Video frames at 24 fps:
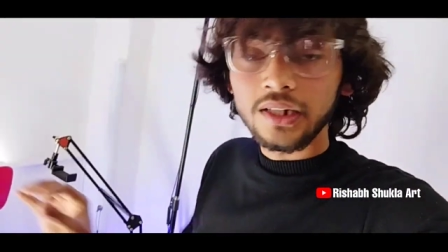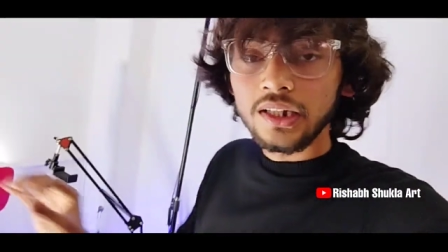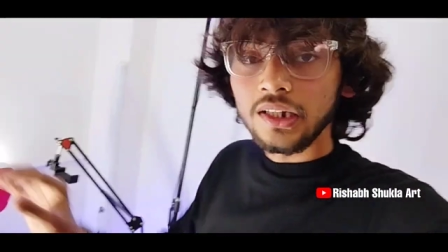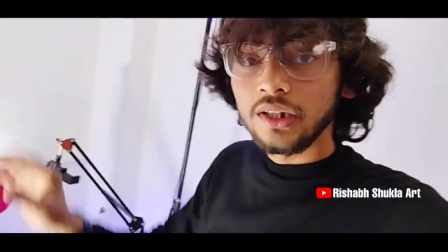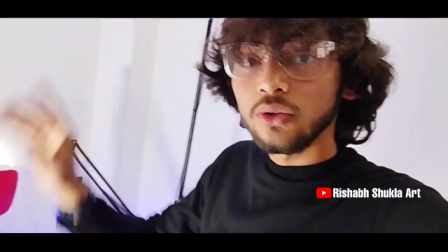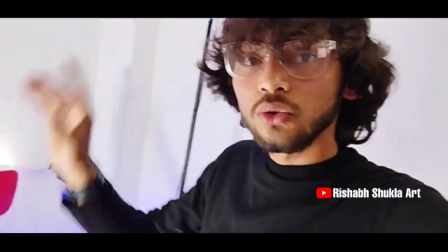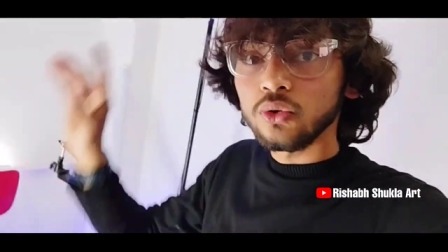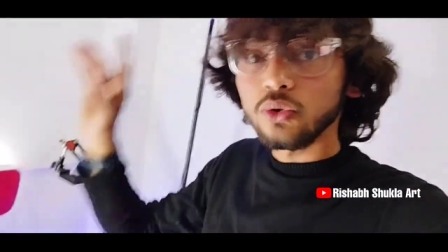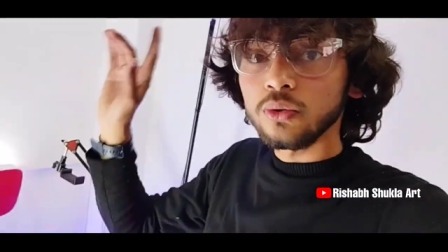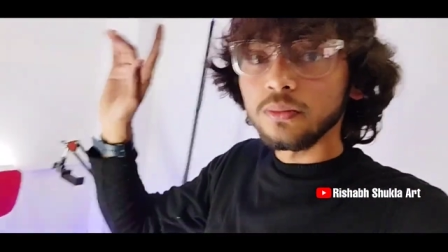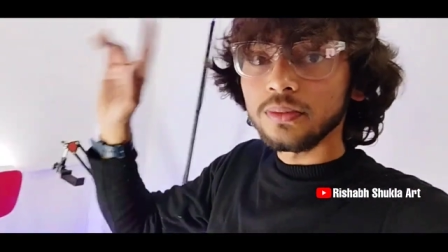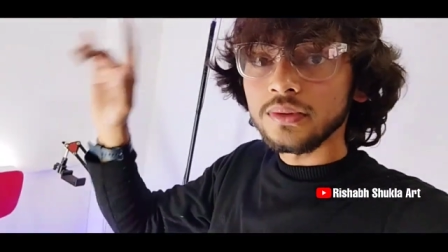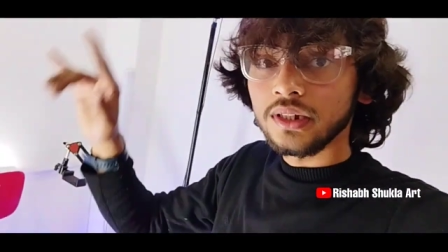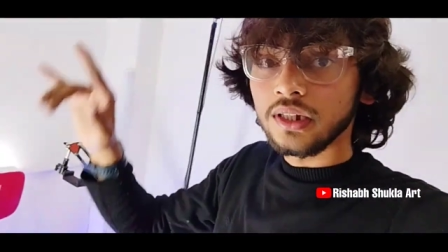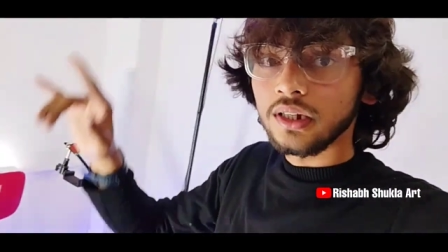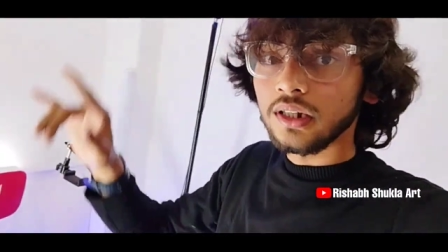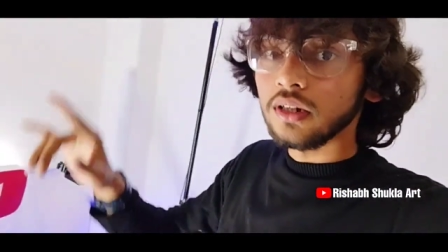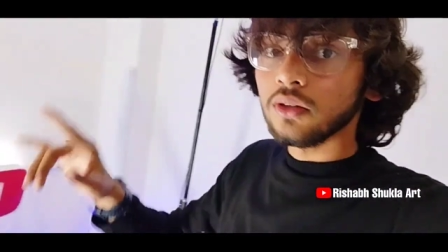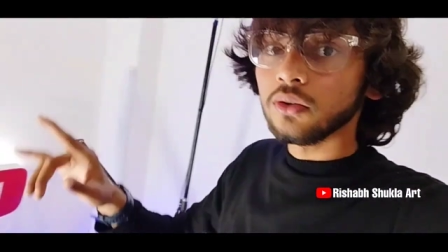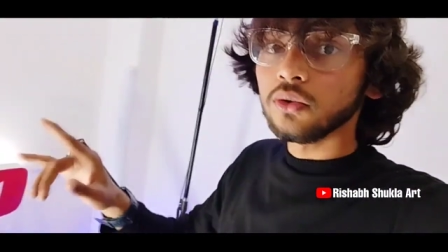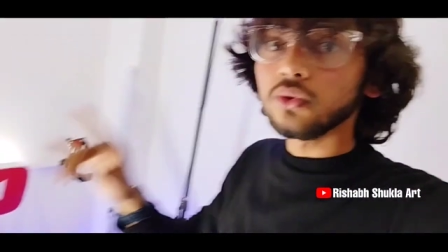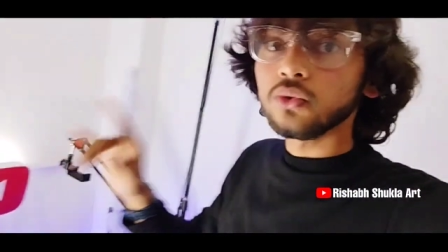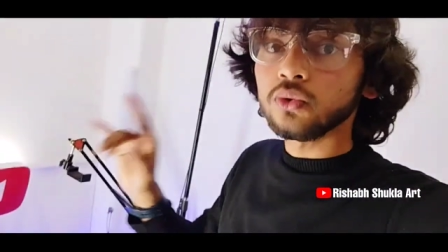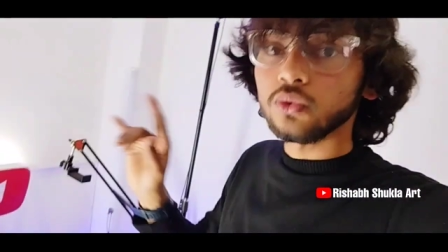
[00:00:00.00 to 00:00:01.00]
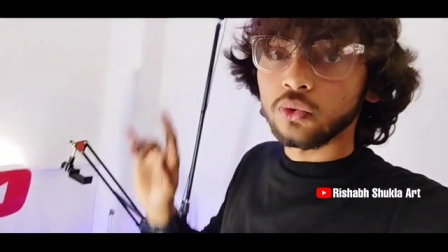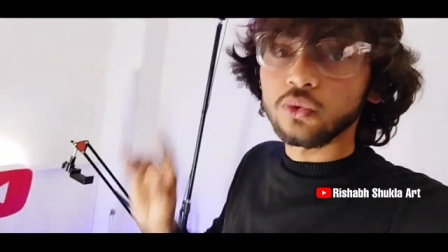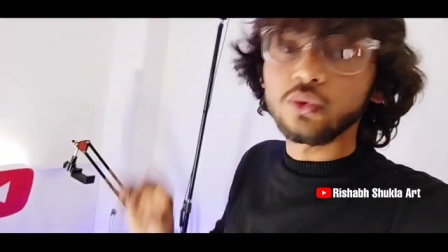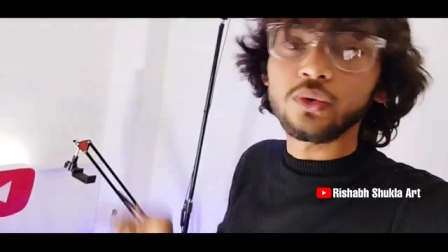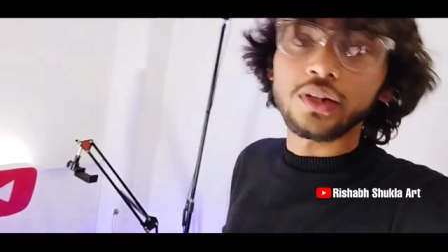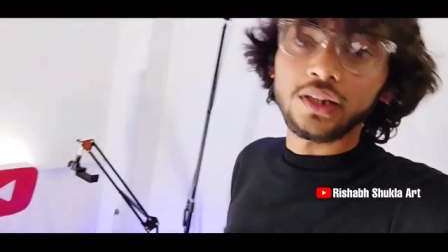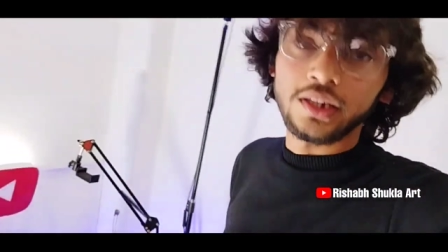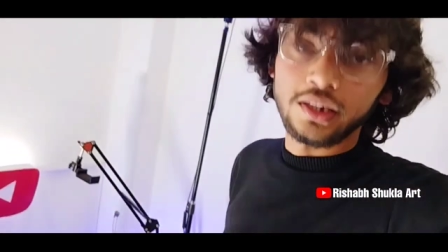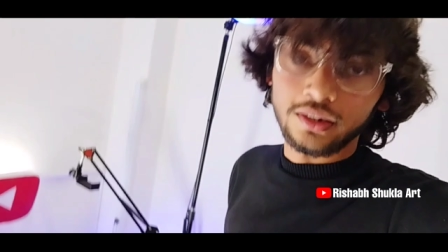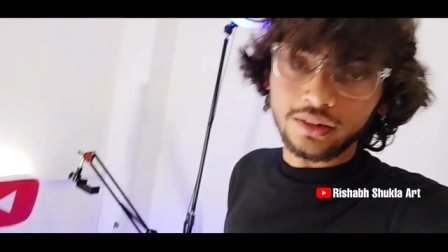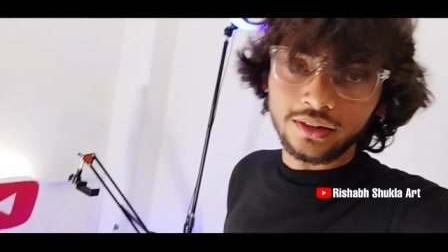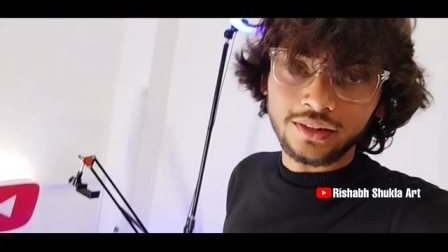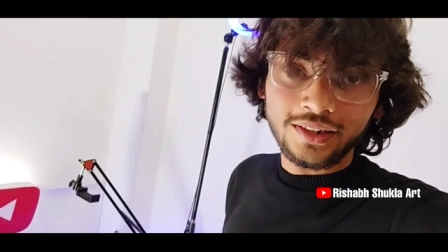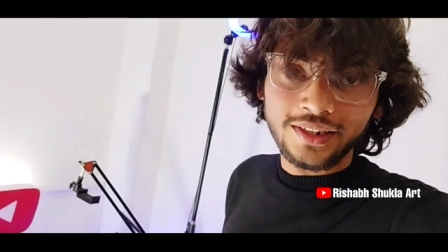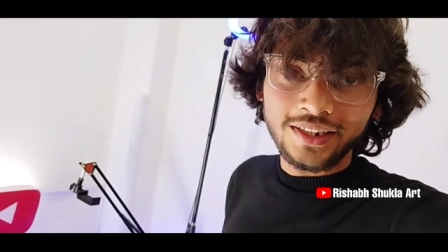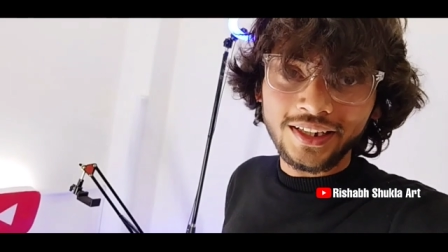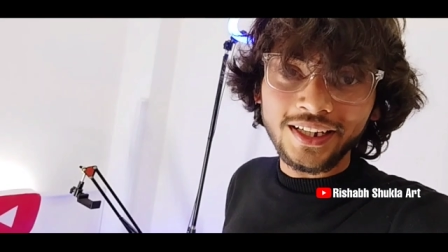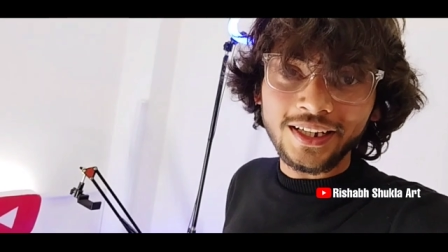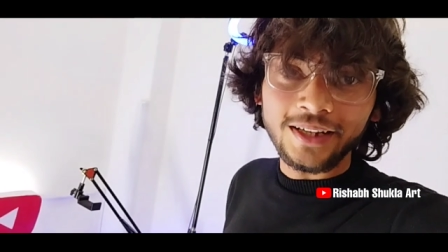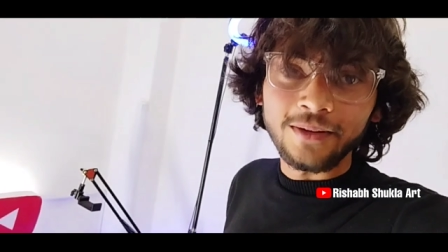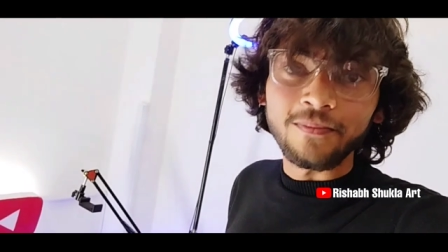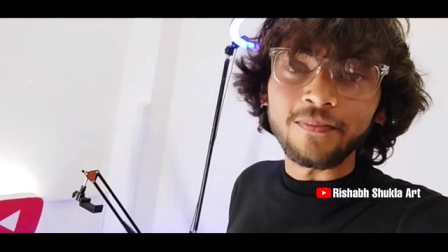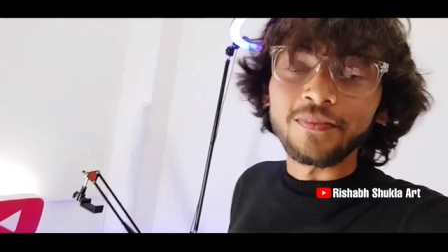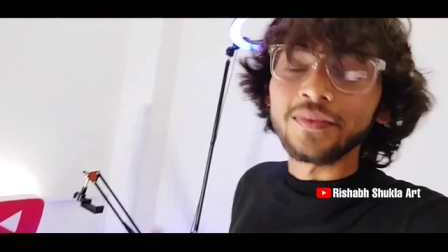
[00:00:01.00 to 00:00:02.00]
मैंने यूट्यूब चैनल को शुरू किया था
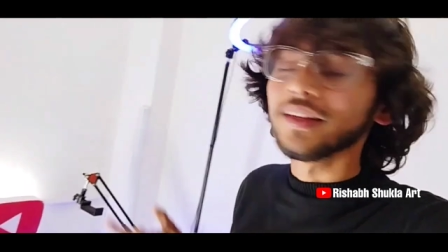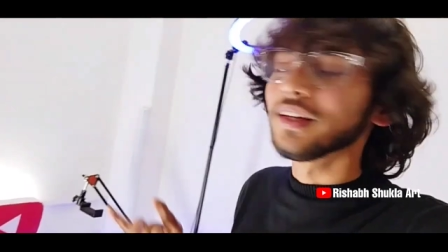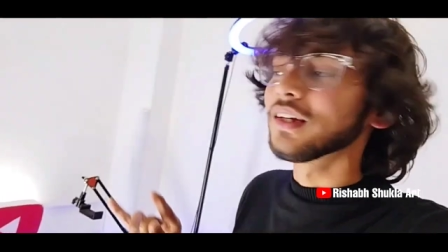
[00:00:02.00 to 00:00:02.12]
ठीक है